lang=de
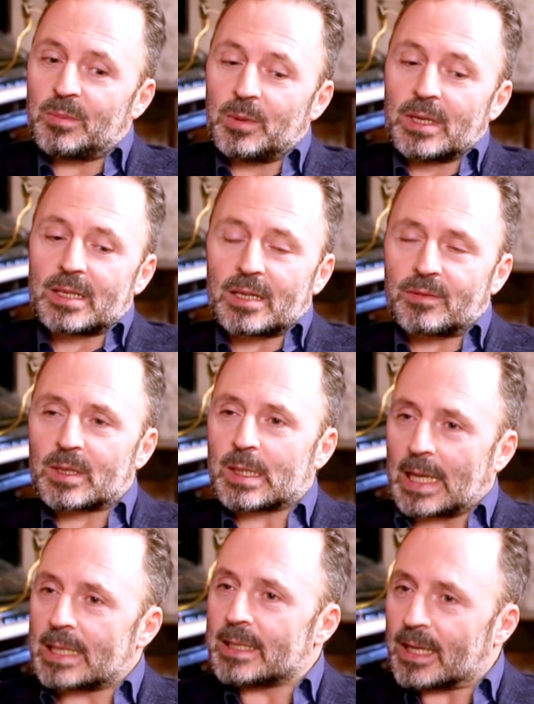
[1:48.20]
Ich bin jetzt etwas
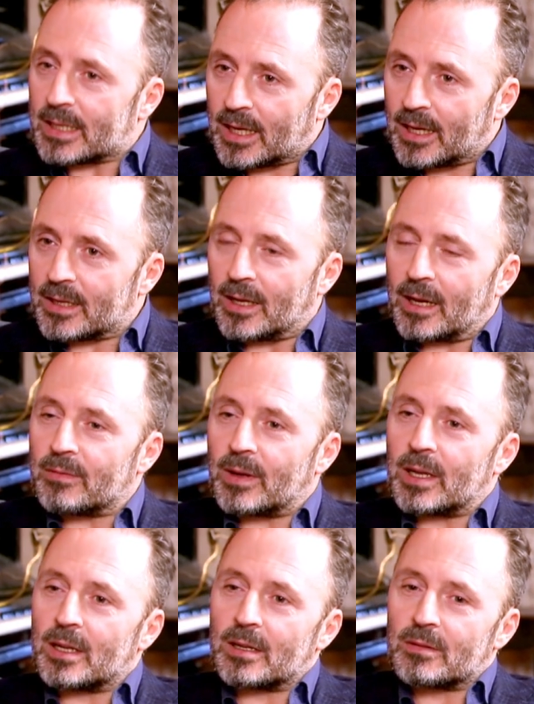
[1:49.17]
seltener da, ja,
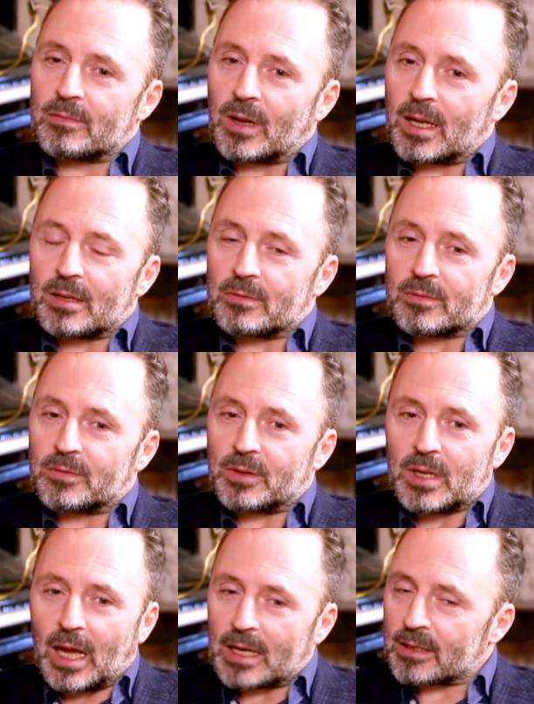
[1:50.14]
weil, weil
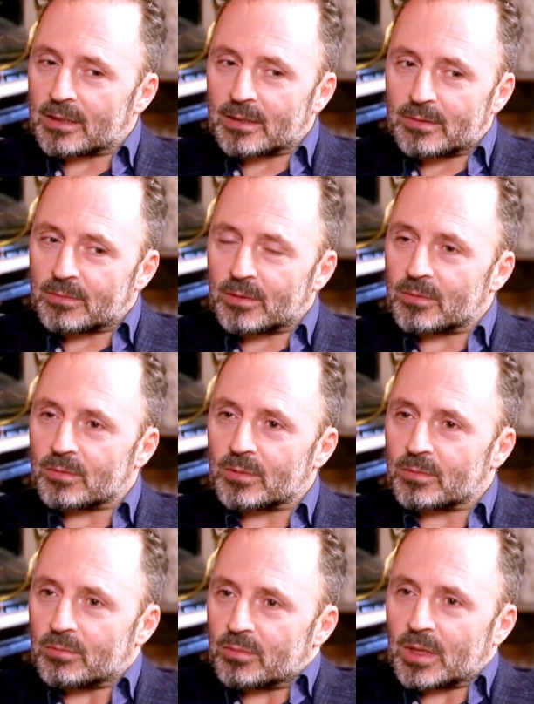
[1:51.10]
viele andere
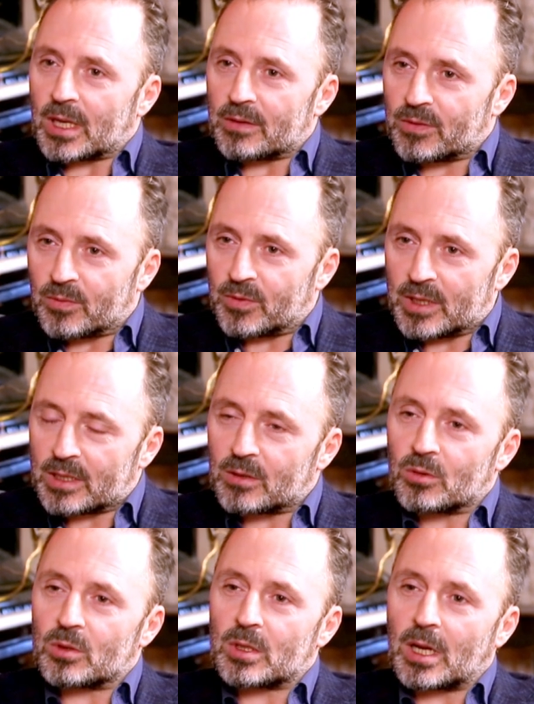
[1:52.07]
äh,
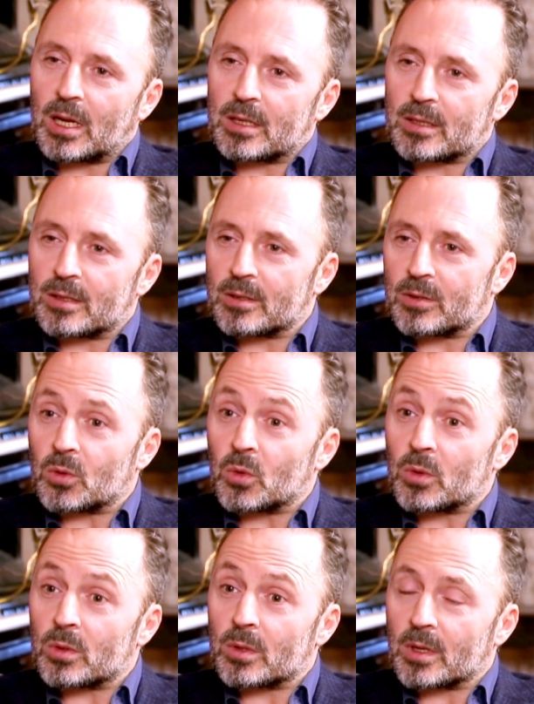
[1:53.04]
Drehverpflichtungen da sind
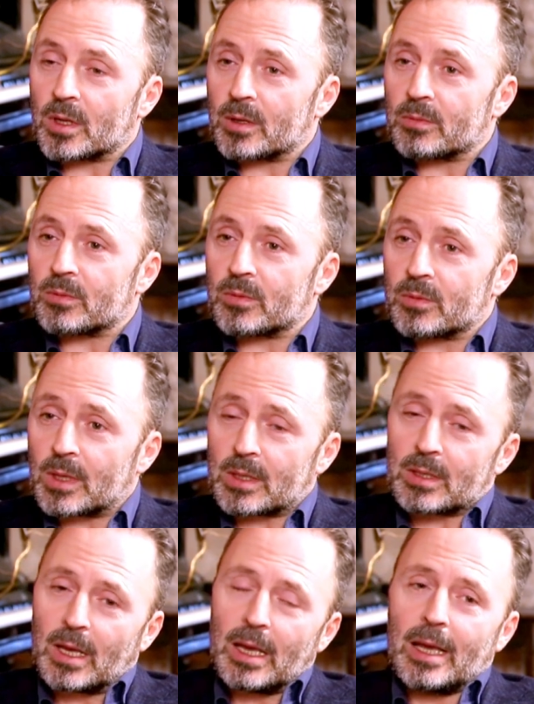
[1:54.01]
und äh,
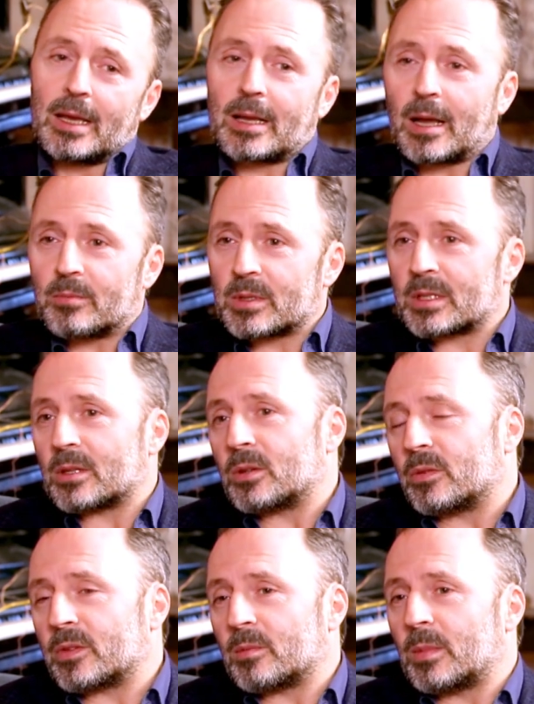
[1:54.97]
das kam sich
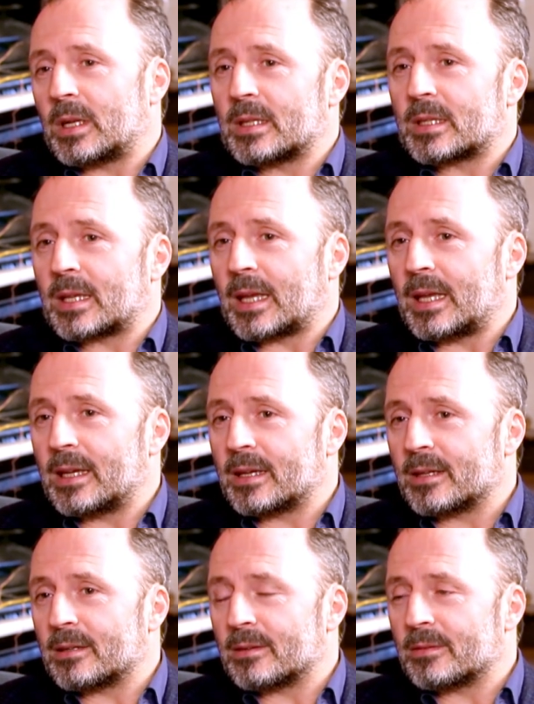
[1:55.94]
dann öfter mal ins
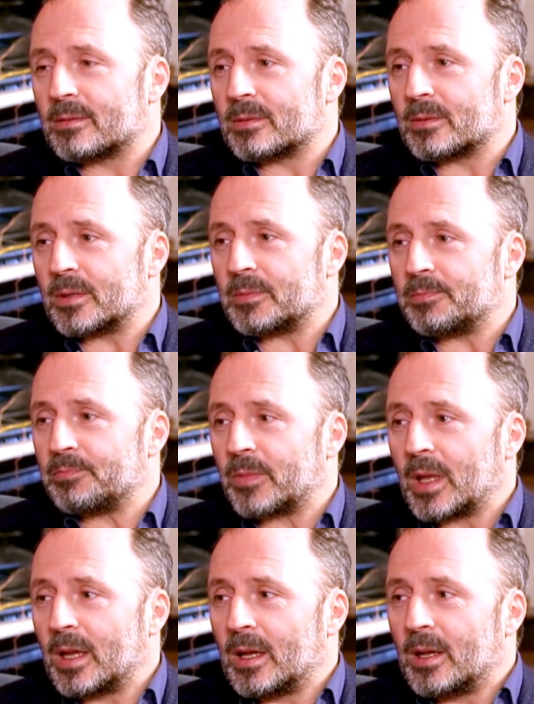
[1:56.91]
Gehege. Ähm,
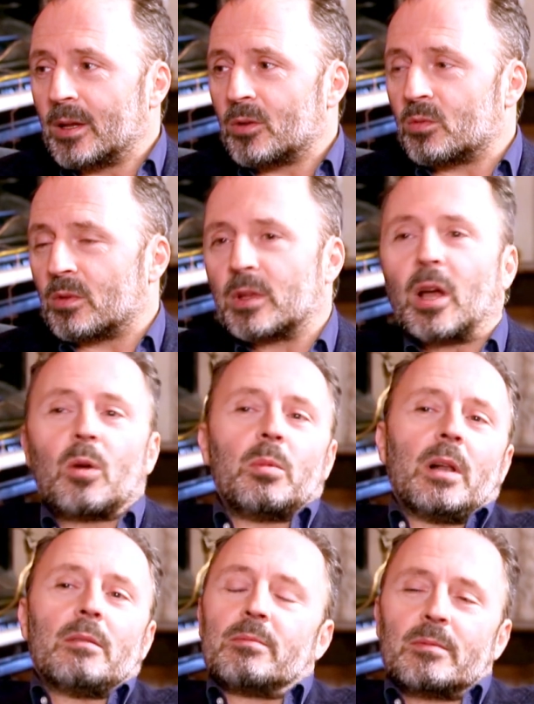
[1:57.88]
und man will ja
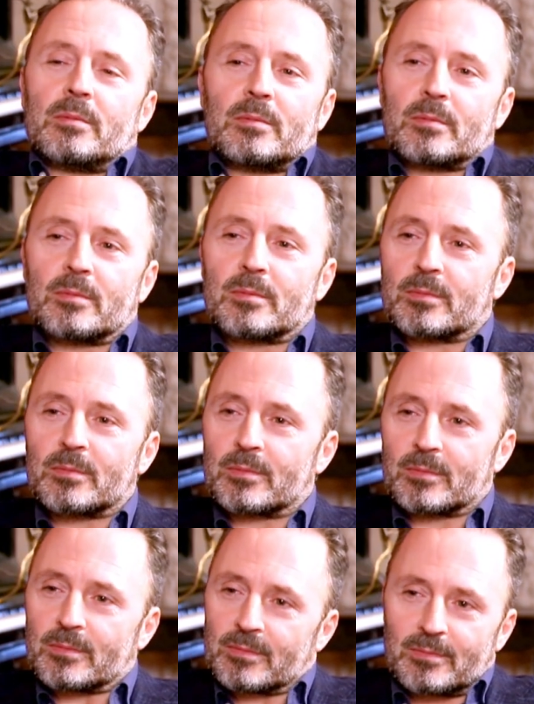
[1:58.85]
auch mal,
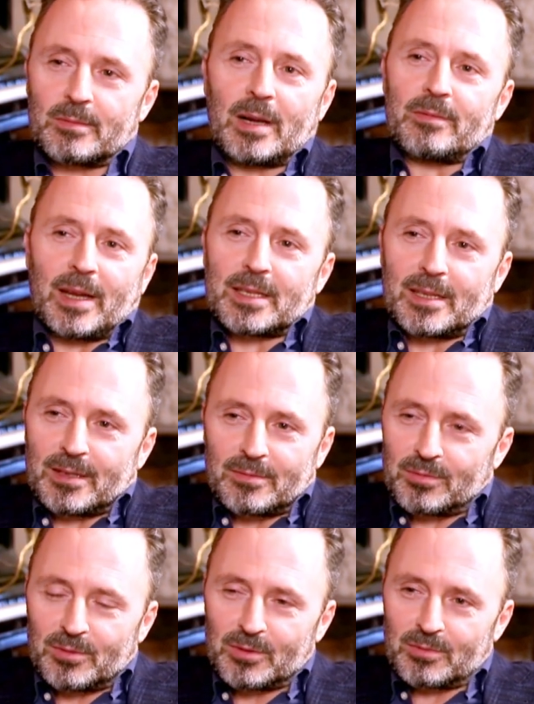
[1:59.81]
mal
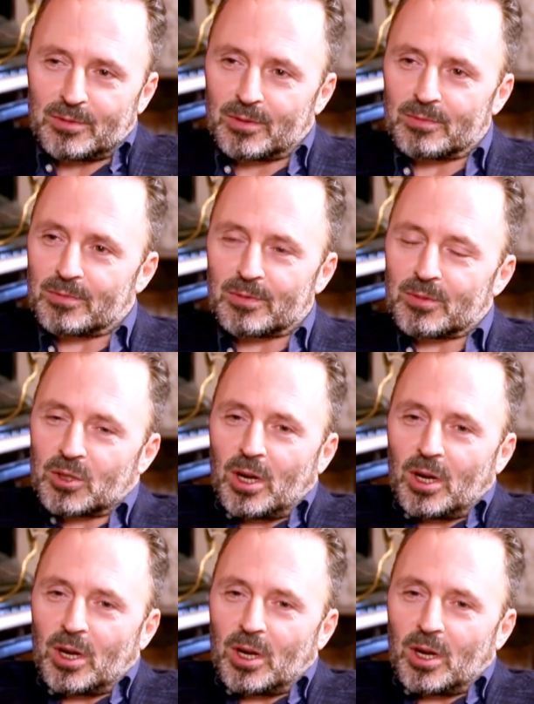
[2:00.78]
weiter Natürlich.